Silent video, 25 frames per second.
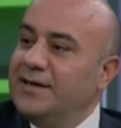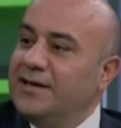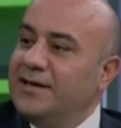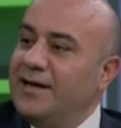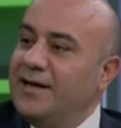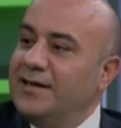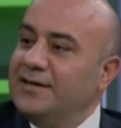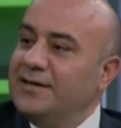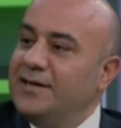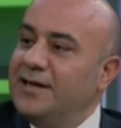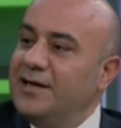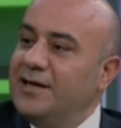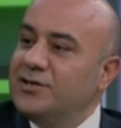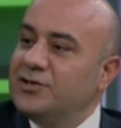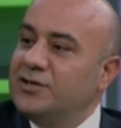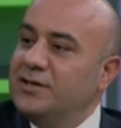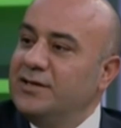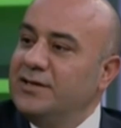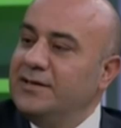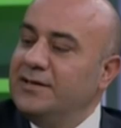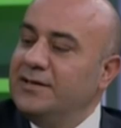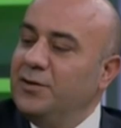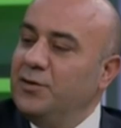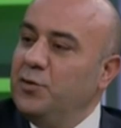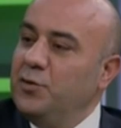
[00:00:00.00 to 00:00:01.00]

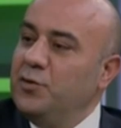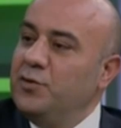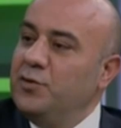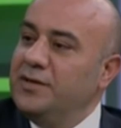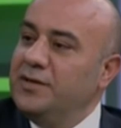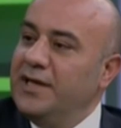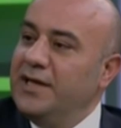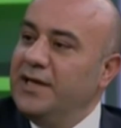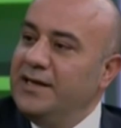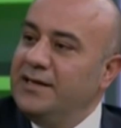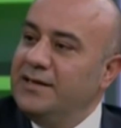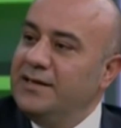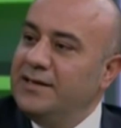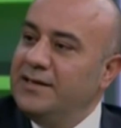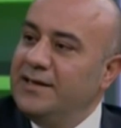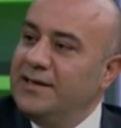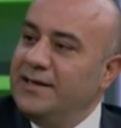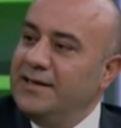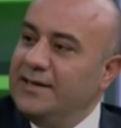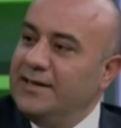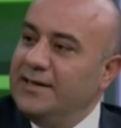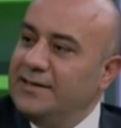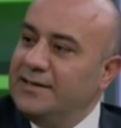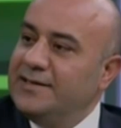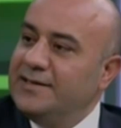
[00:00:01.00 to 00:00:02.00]
kaldıraçlı ürünlerin e,